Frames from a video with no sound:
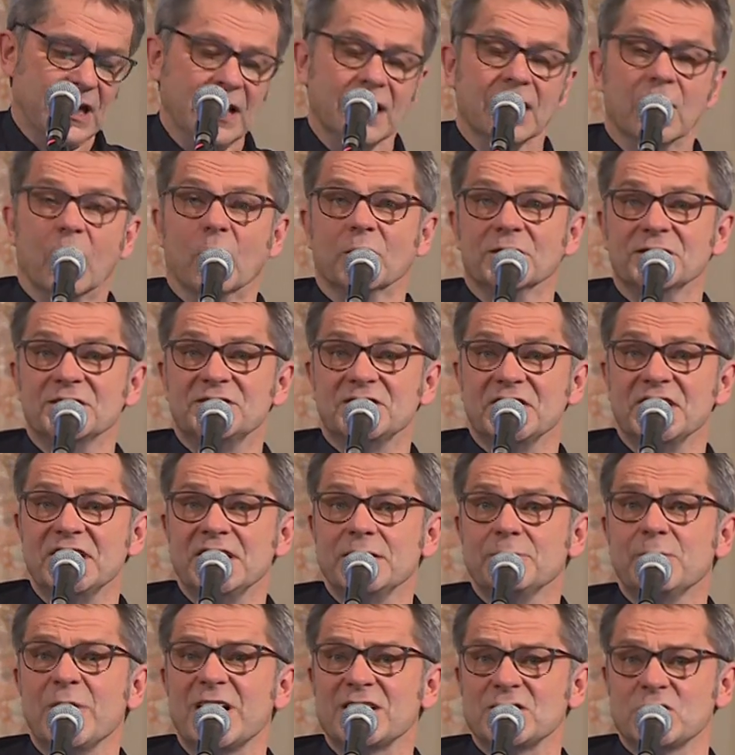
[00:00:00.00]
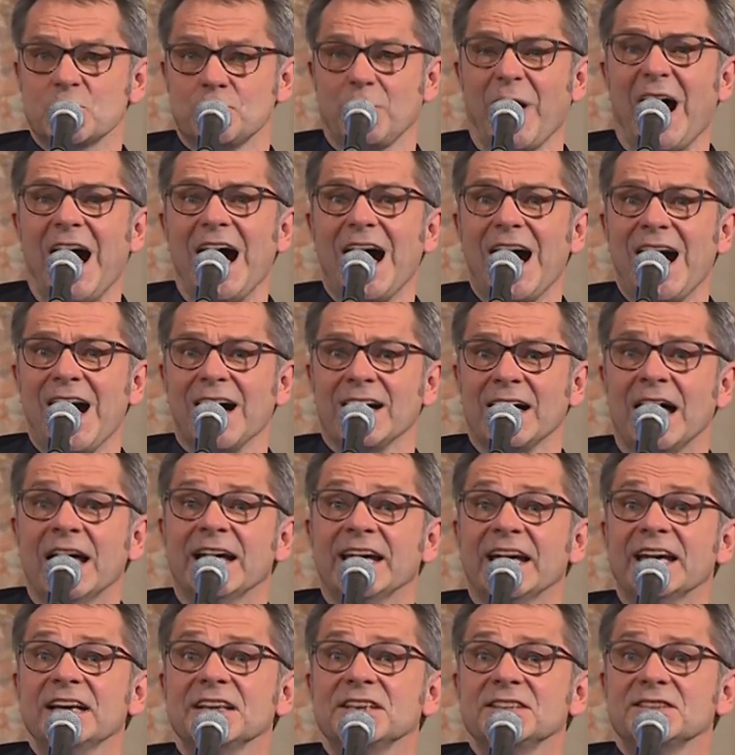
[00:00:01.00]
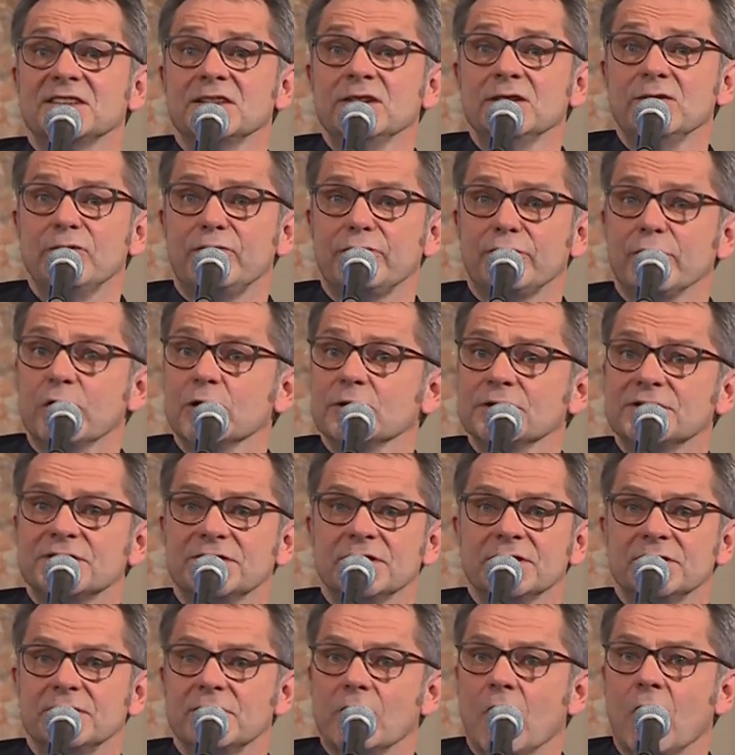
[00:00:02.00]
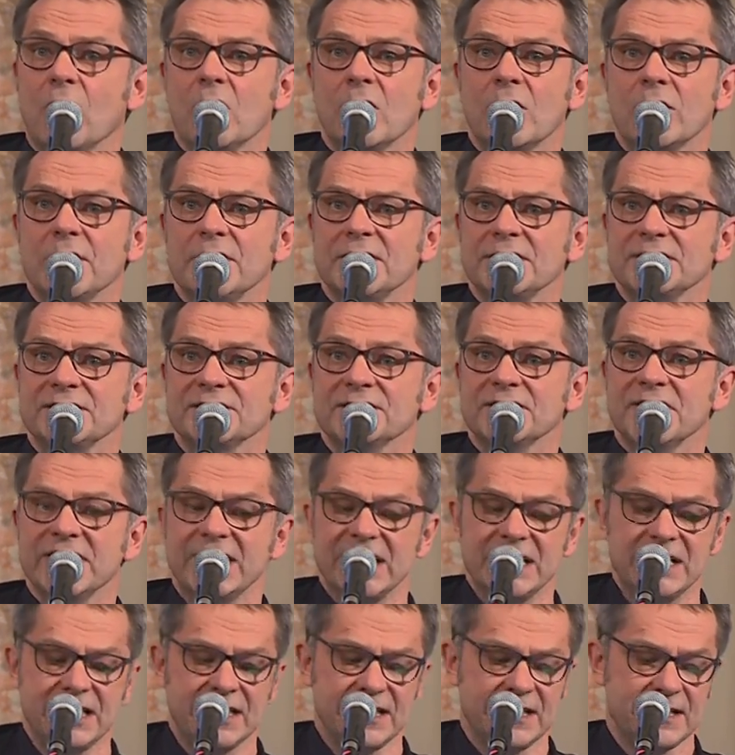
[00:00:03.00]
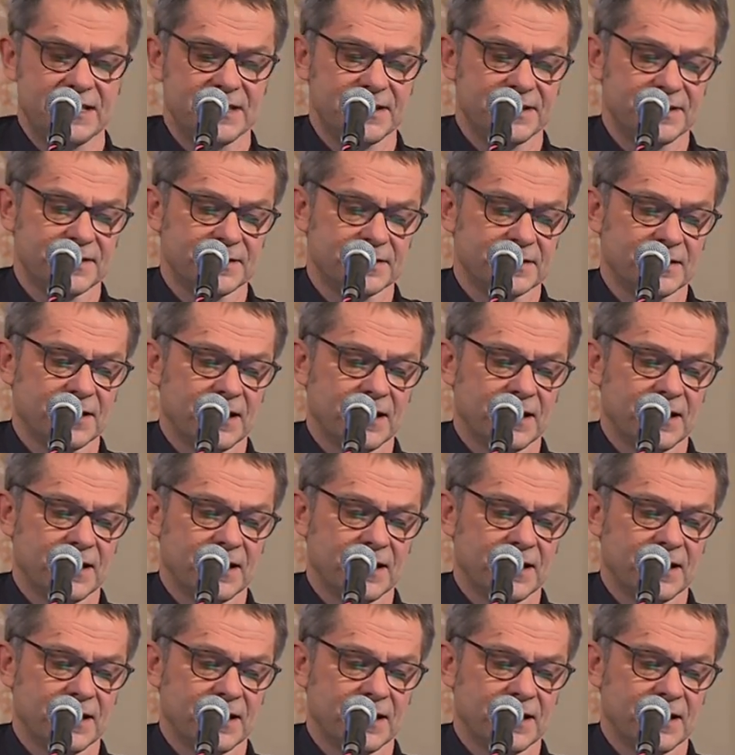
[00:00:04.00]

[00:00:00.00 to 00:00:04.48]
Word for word: Und jemand sprach, Hirten fürchtet euch nicht,